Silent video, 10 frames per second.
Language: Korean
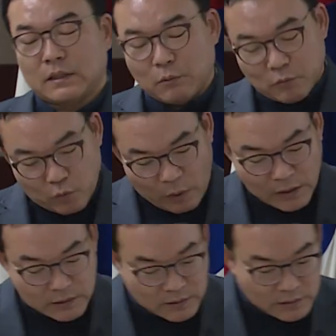이제
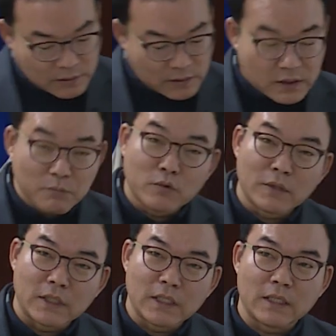왕스 쓰신
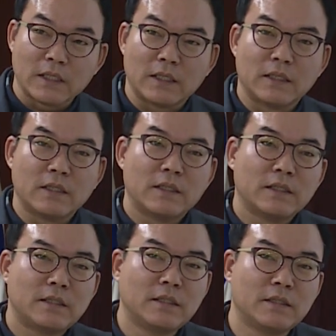분들이
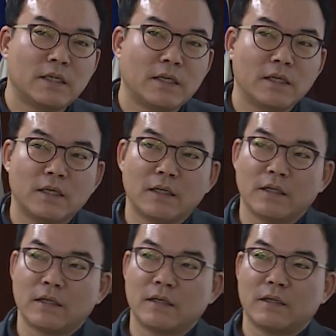
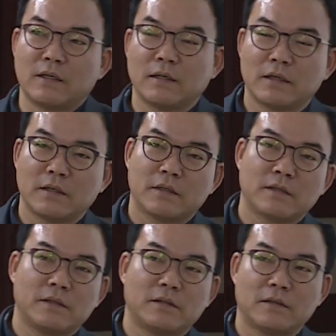실제
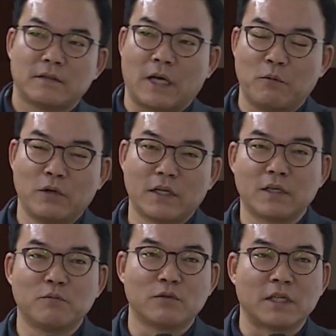어, 남원에
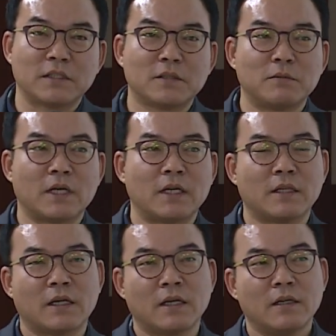그런 분 계셨습니다
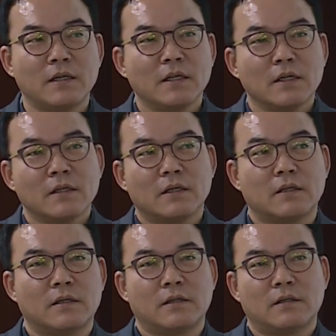옛날에.
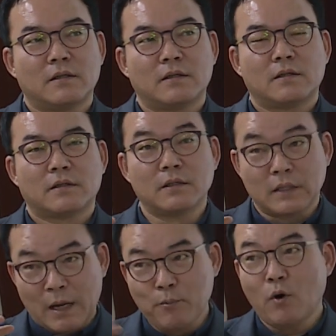어,
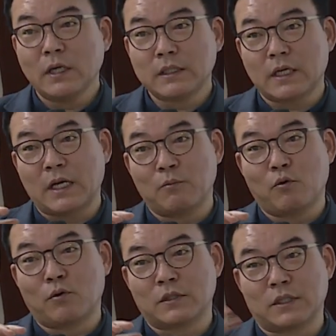그 한봉 하시다가
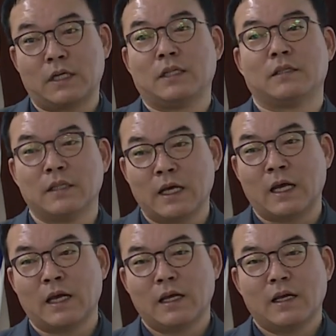양봉으로
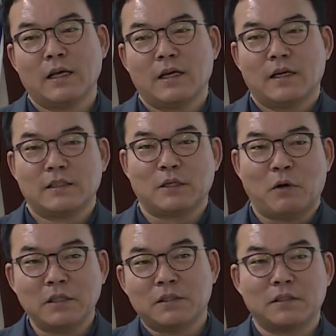전환했는데 이제
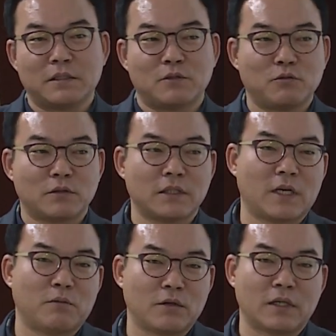왕스를 쭉
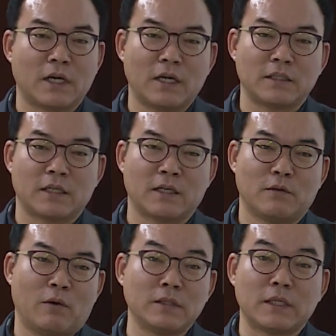쓰다 보니까 이제
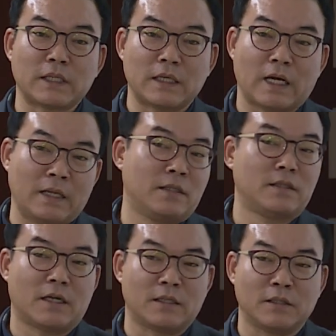왕스가 잘 안
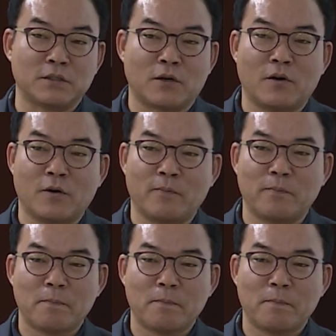듣더라는 거죠.